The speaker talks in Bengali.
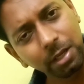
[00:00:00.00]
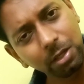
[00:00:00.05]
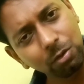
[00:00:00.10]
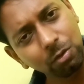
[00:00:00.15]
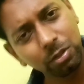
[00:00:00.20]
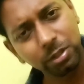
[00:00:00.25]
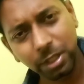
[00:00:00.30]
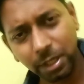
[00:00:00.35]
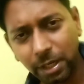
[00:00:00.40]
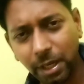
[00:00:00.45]

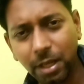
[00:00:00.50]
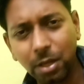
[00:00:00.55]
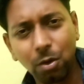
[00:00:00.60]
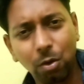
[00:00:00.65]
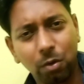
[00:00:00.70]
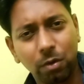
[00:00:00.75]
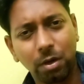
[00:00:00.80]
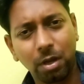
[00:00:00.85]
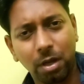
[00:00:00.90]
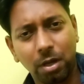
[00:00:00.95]
কিন্তু যেটাই
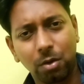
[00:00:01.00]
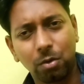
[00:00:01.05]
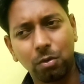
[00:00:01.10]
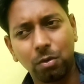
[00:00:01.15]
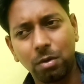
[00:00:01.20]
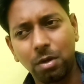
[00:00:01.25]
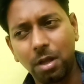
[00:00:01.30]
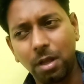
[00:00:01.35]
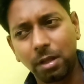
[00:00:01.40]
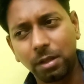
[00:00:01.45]
হোক না
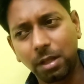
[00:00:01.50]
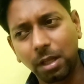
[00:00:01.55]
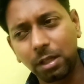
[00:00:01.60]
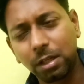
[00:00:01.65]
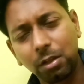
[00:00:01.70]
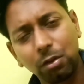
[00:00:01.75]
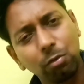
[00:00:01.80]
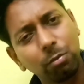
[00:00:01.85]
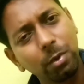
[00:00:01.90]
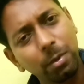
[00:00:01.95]
কেন
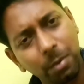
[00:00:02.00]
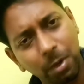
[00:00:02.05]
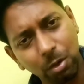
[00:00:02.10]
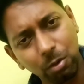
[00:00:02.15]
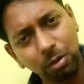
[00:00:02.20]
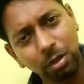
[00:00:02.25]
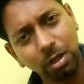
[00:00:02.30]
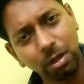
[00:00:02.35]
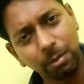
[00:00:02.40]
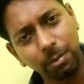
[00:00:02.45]
তাতে তুমি
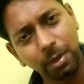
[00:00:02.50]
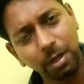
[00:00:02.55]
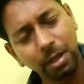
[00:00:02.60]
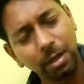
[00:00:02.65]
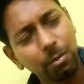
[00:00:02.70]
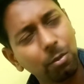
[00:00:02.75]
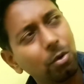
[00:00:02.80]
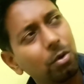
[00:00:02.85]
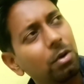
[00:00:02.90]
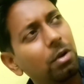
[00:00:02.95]
ভালো থাকবে
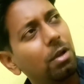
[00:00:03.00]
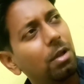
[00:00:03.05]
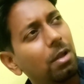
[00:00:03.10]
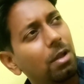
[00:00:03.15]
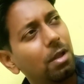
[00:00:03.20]
এবং